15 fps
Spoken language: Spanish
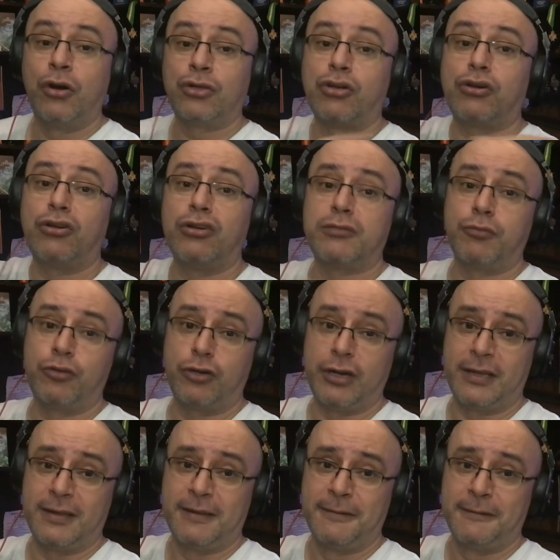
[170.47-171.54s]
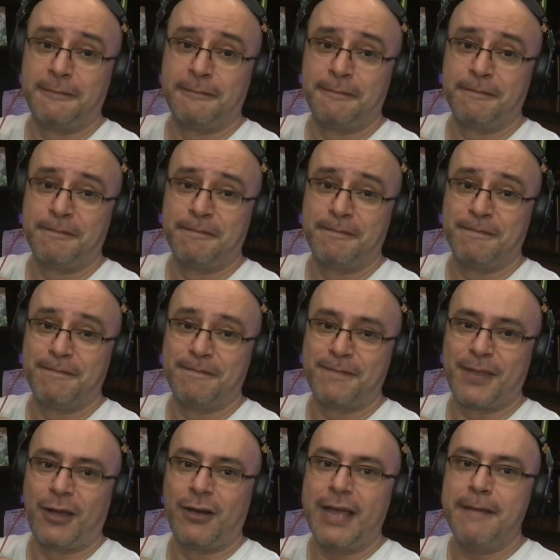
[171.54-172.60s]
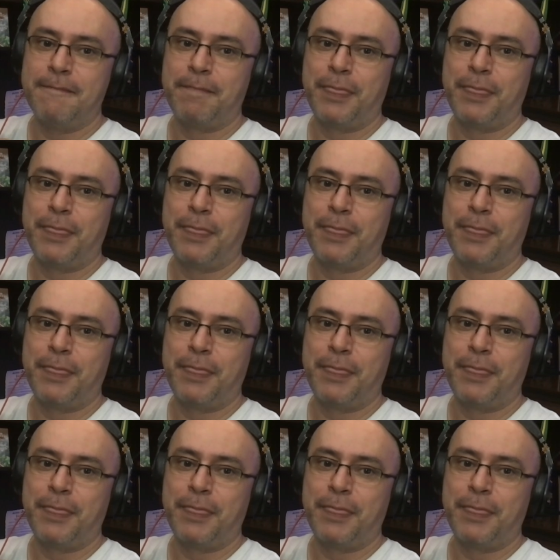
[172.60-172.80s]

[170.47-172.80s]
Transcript: joseordones.net ¿Ok?